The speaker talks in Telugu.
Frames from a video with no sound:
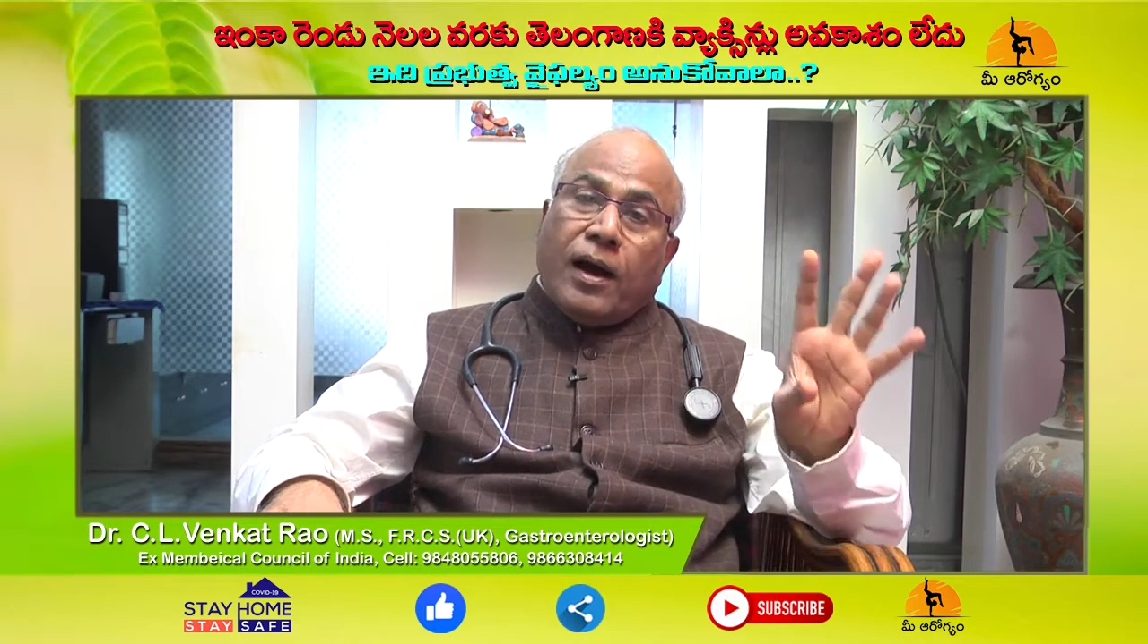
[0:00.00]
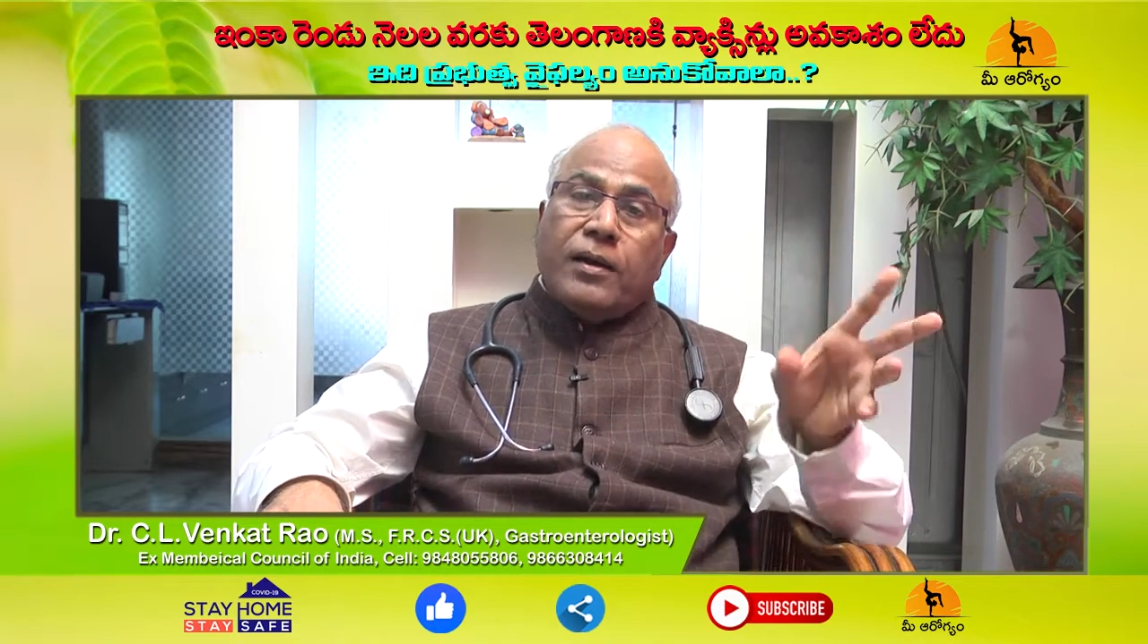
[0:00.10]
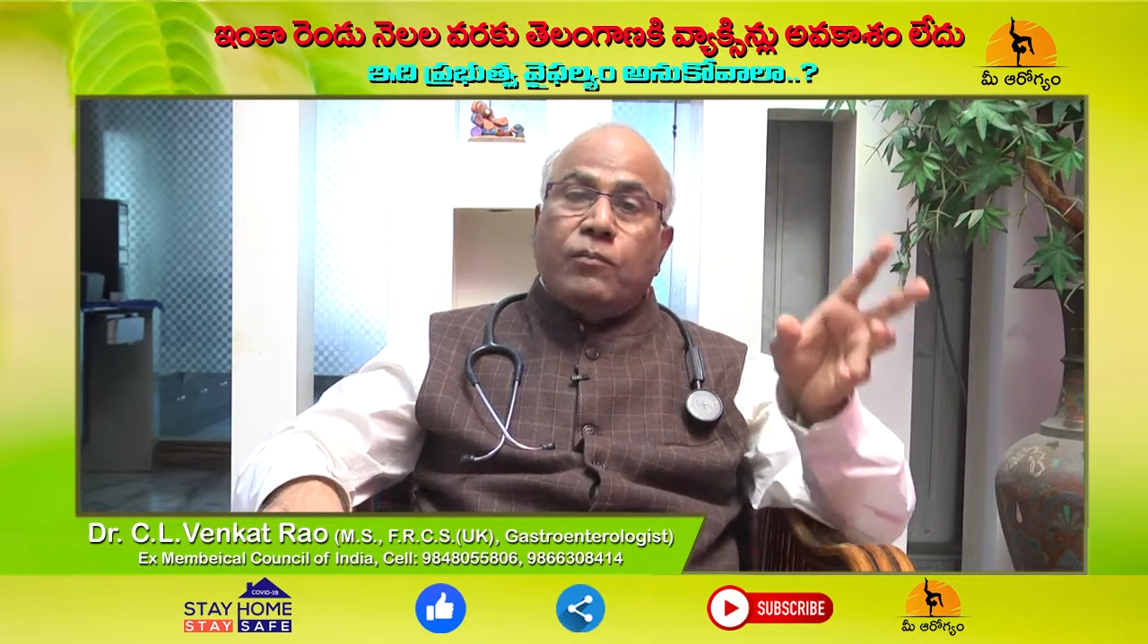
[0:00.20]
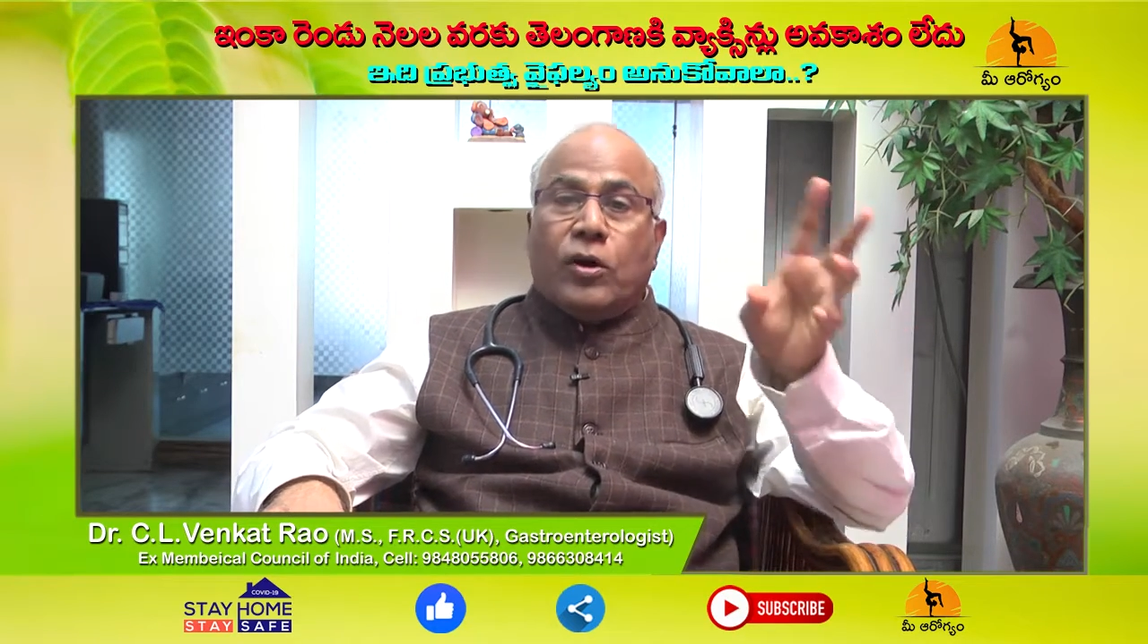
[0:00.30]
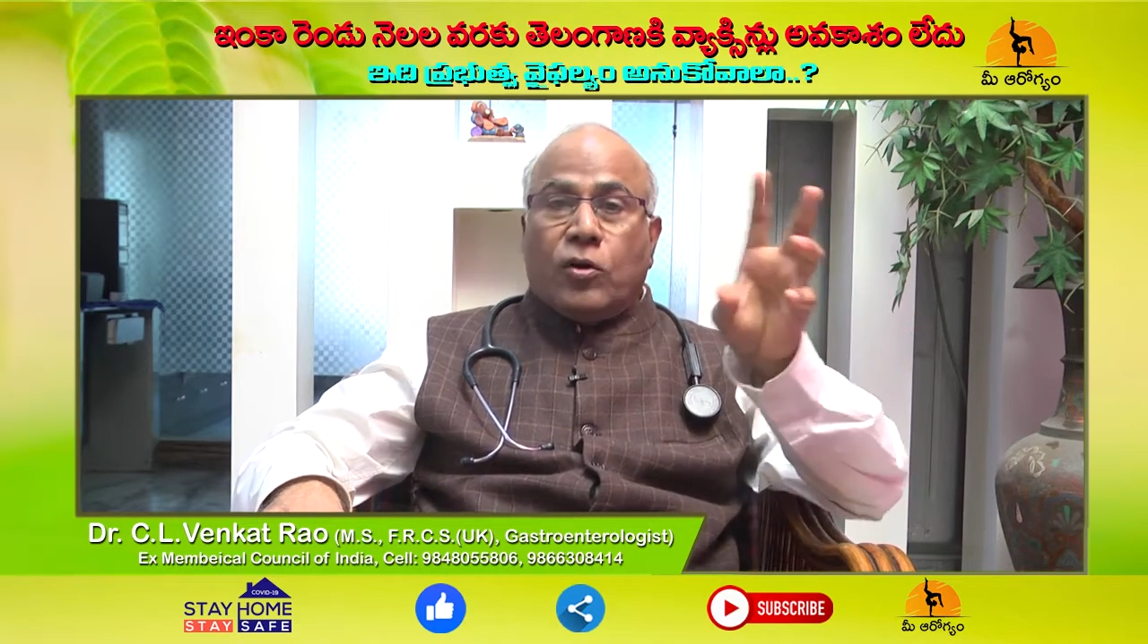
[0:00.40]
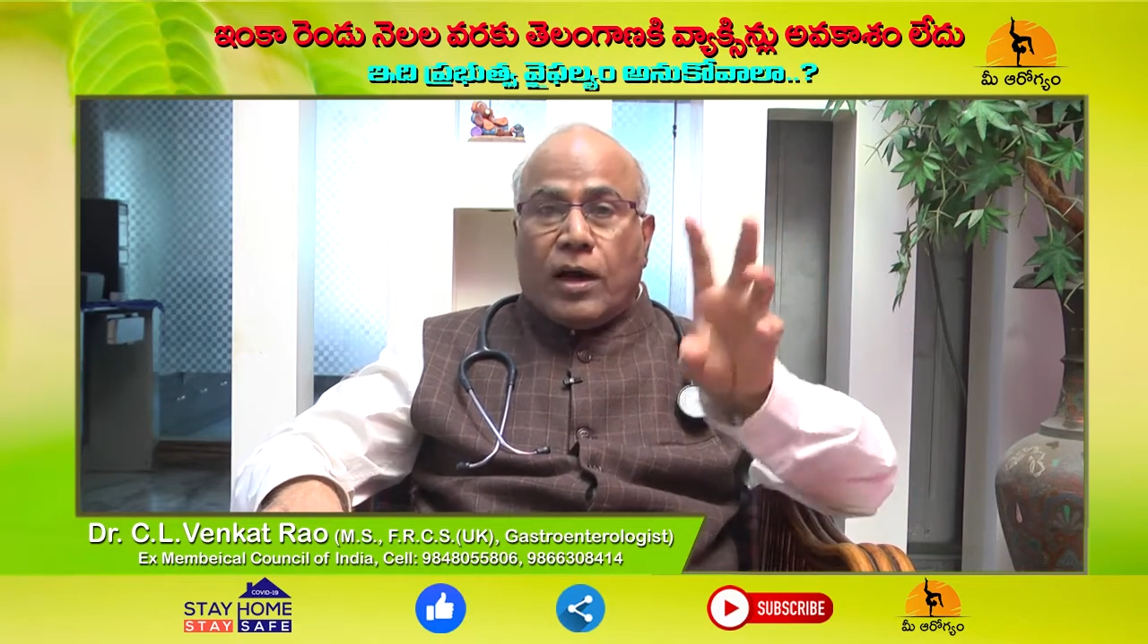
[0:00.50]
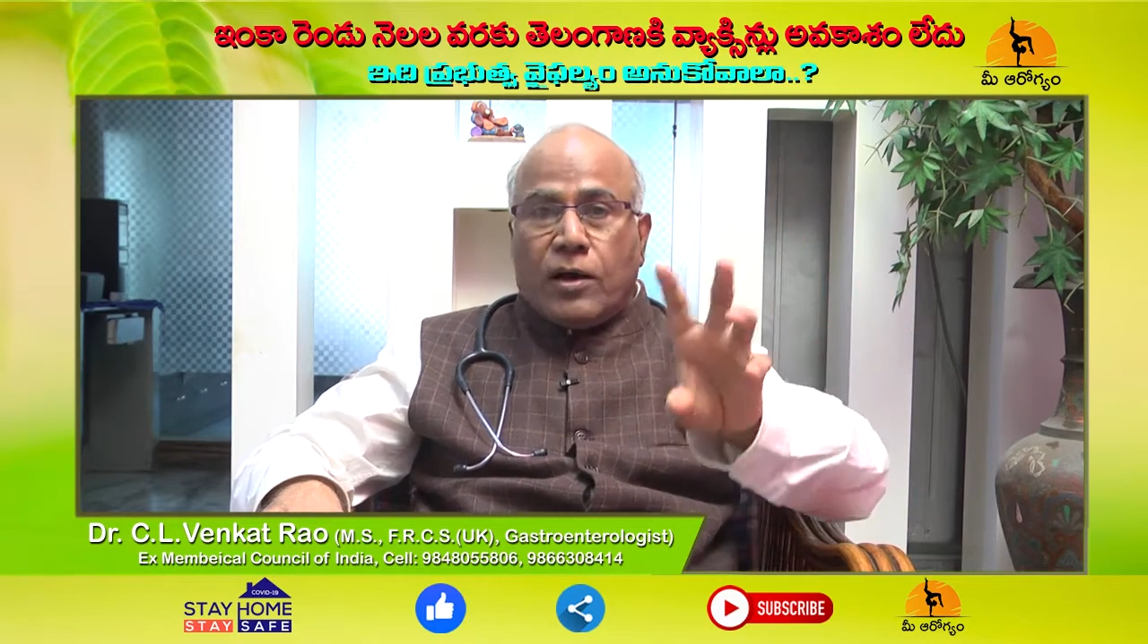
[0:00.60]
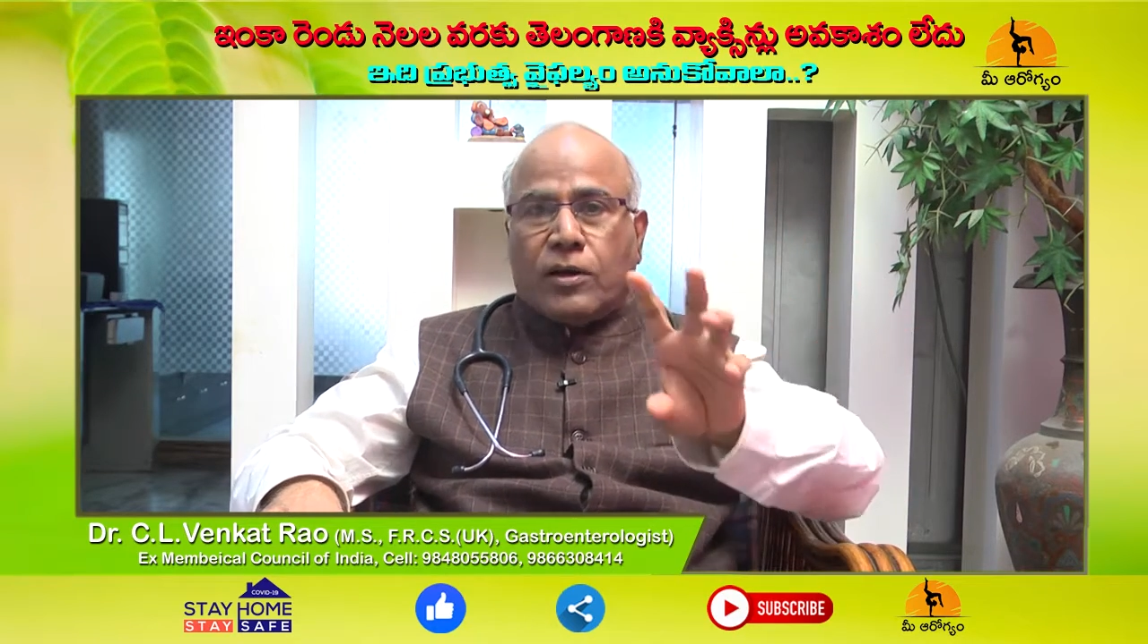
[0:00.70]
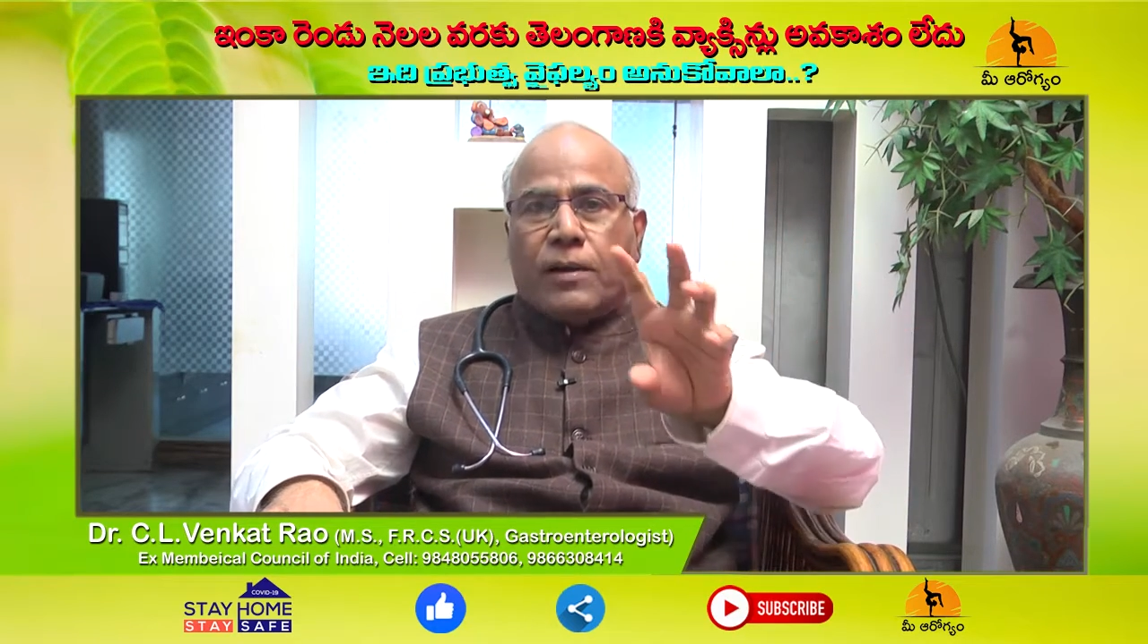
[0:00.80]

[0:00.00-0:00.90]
ఆరు మరో ఆరు